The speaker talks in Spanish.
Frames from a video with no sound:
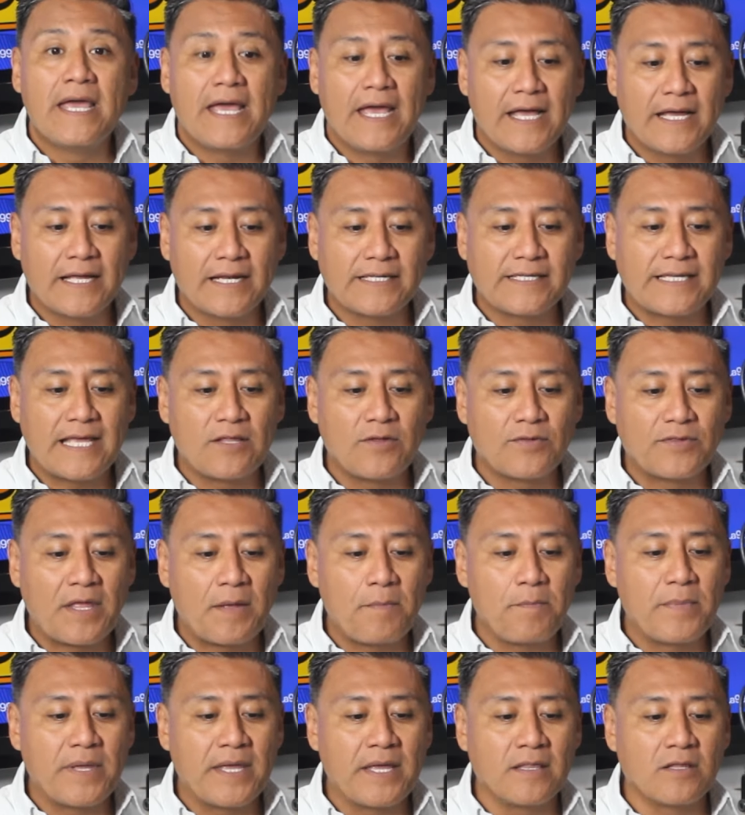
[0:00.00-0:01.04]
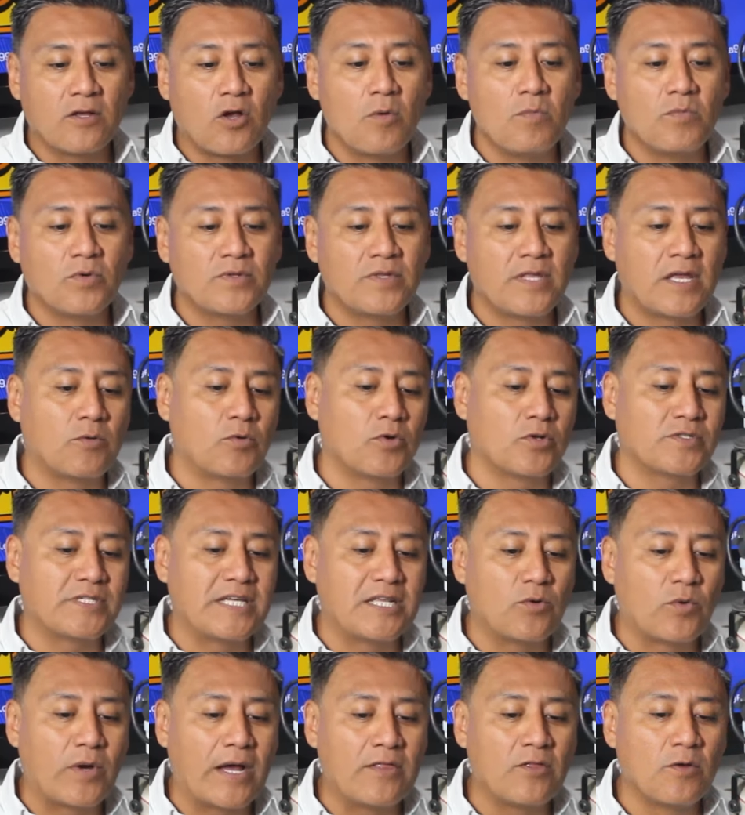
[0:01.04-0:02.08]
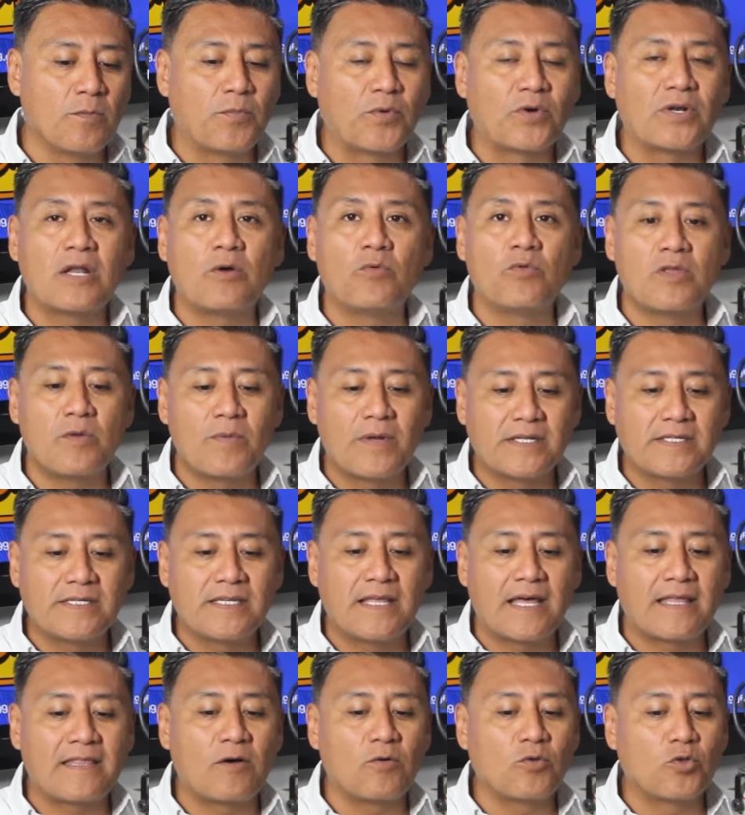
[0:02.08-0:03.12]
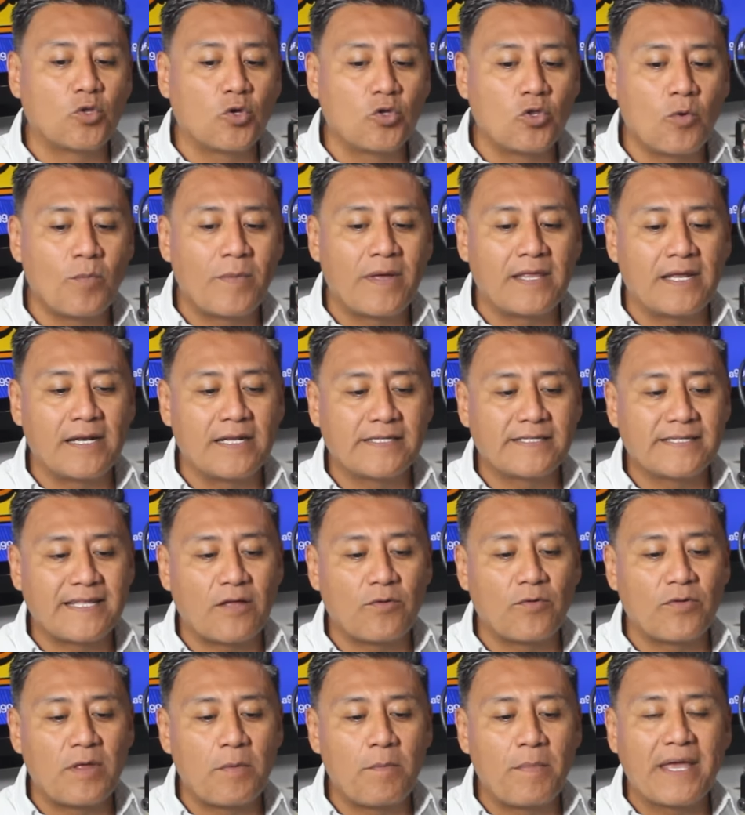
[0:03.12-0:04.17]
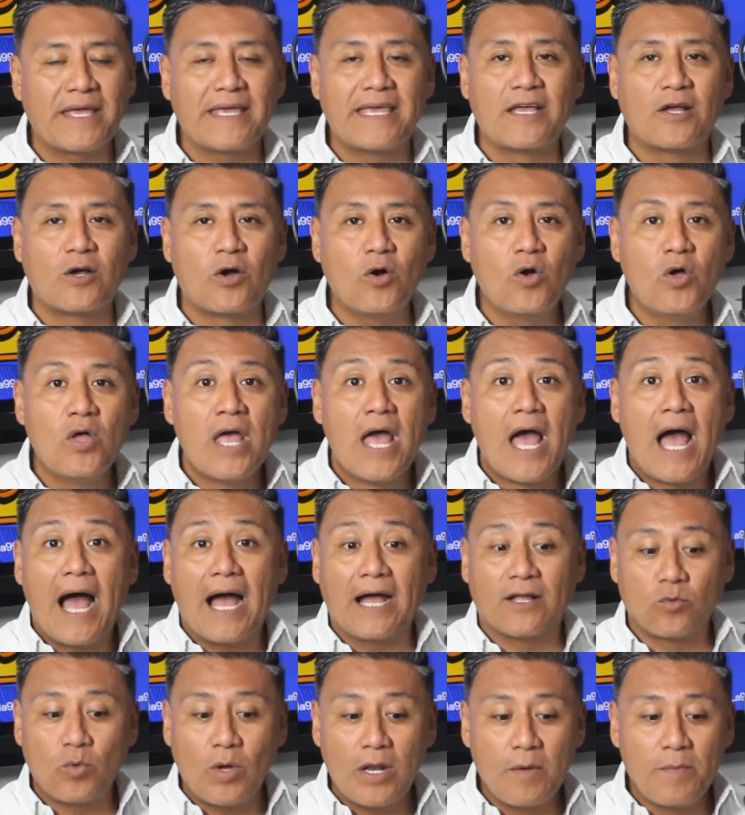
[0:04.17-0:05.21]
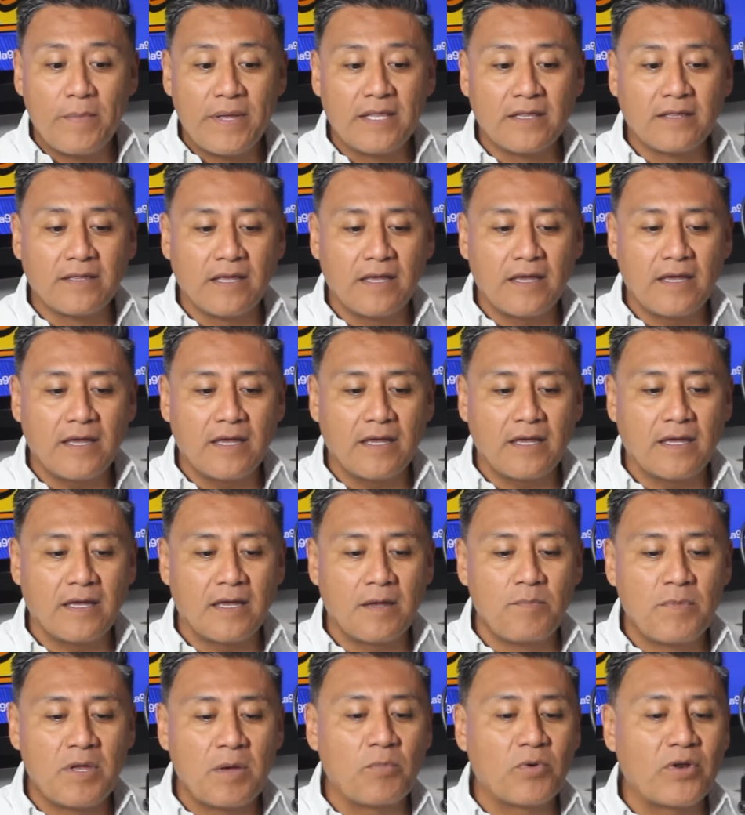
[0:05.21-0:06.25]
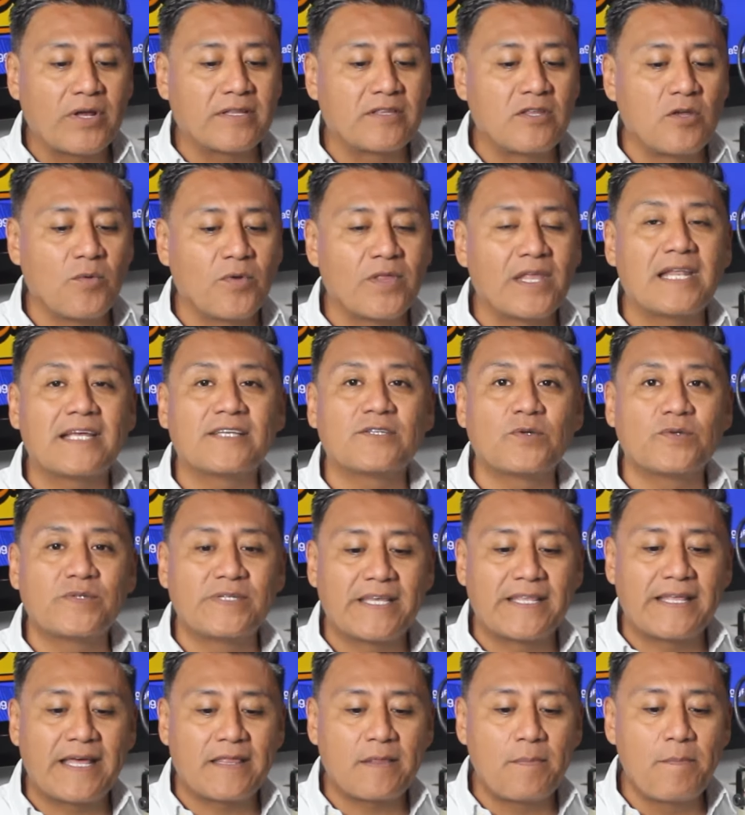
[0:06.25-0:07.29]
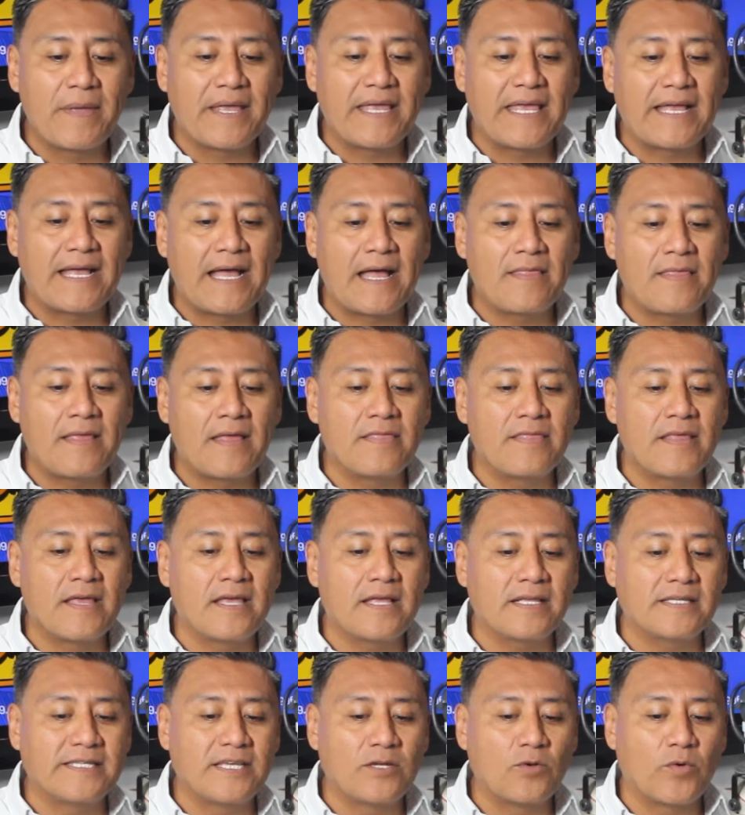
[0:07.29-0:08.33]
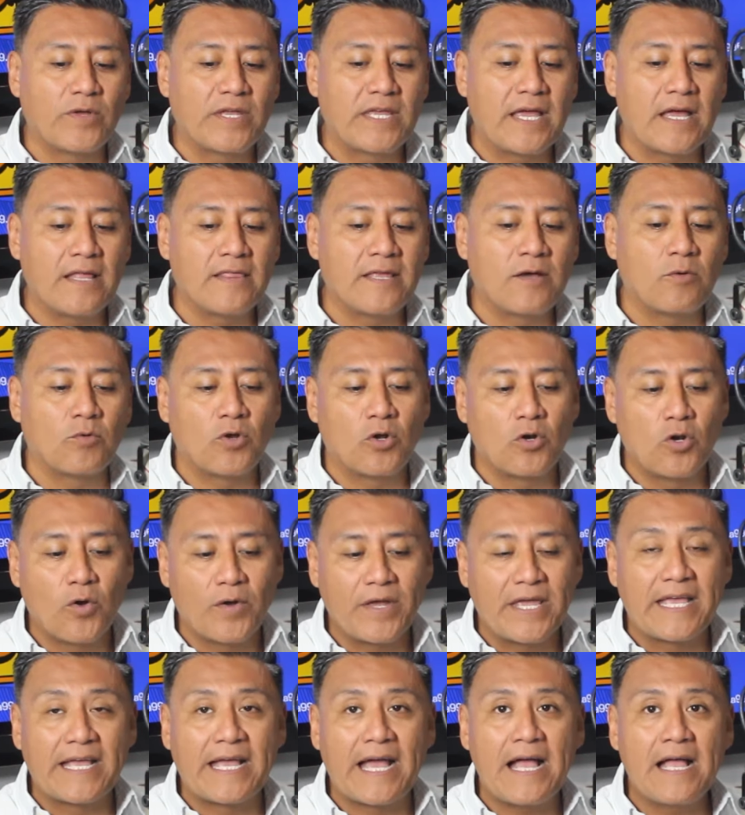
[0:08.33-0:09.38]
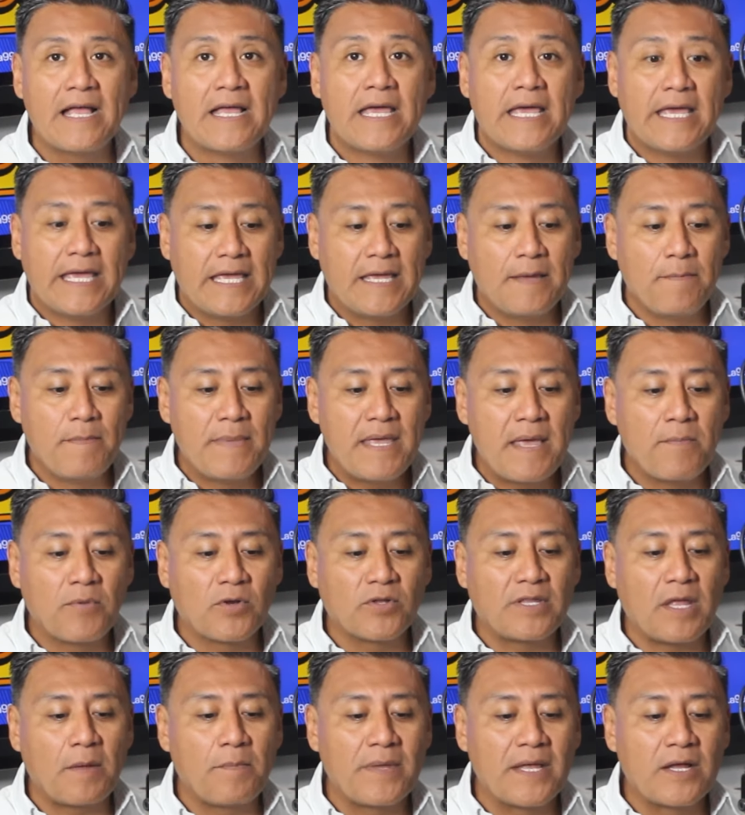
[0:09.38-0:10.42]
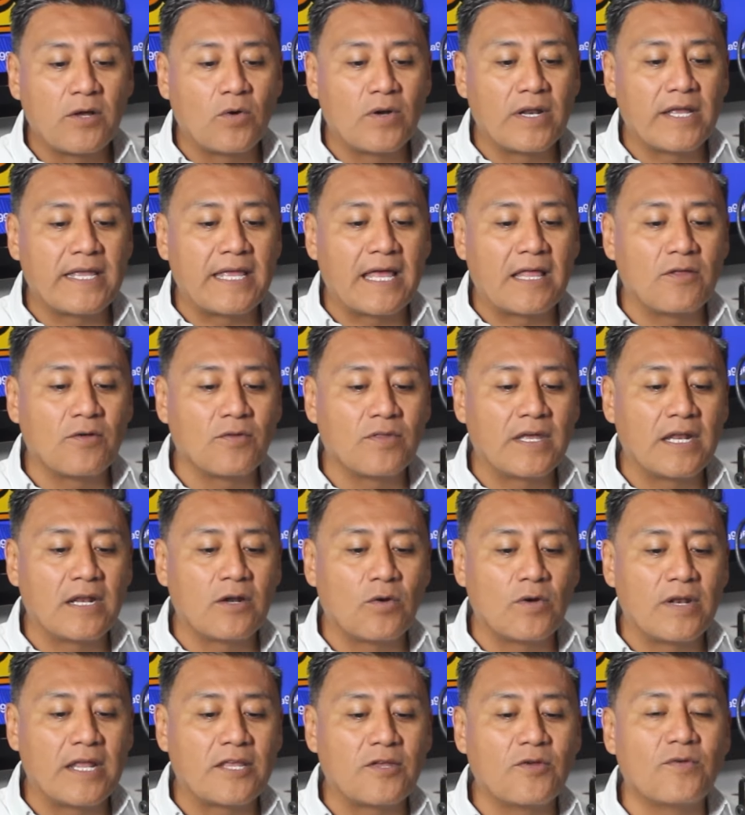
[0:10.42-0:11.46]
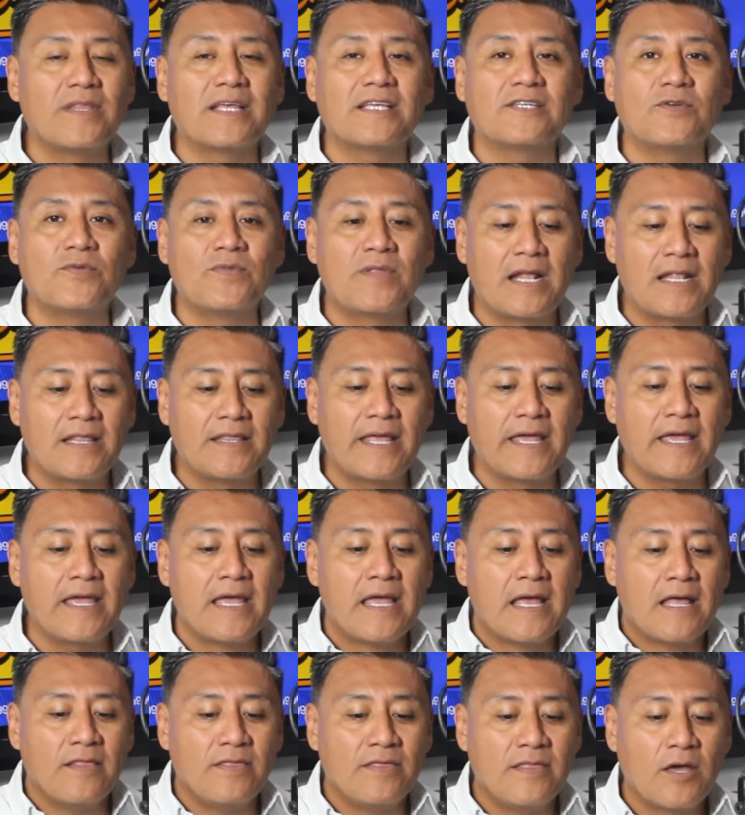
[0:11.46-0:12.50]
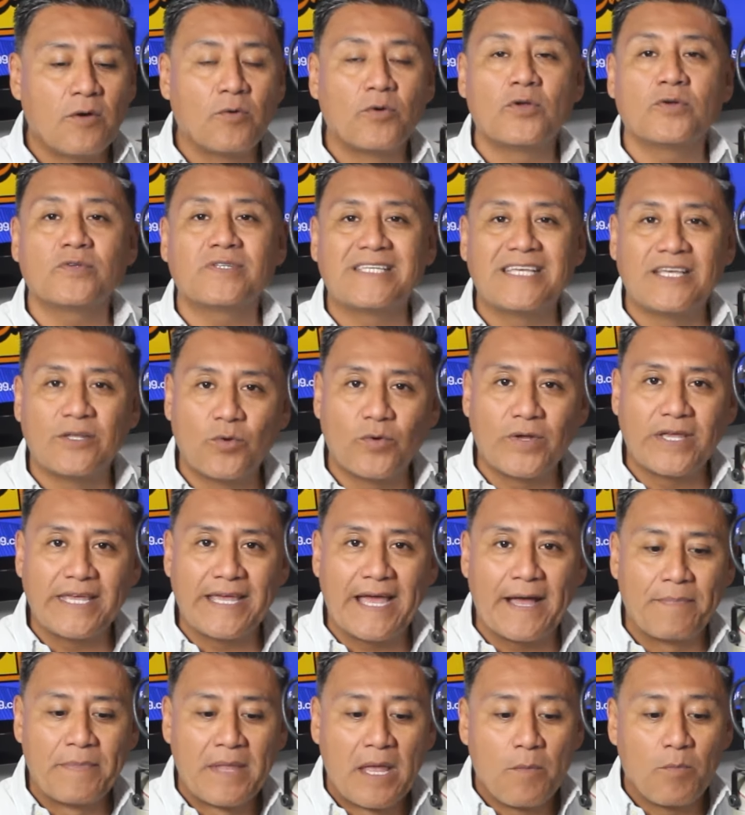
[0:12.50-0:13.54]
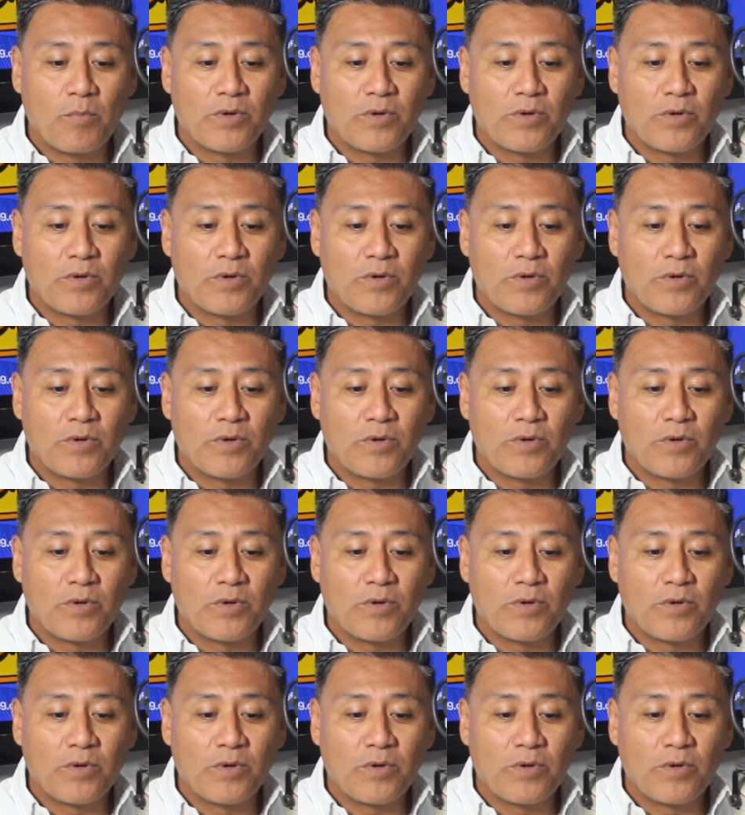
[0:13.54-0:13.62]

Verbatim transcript: egresado también como neurocirujano por la Universidad Autónoma del Estado de México, actualmente eh, miembro activo de la Sociedad Mexicana de Cirugía Neurológica y miembro también colegiado del Colegio Nacional de Neurocirugía.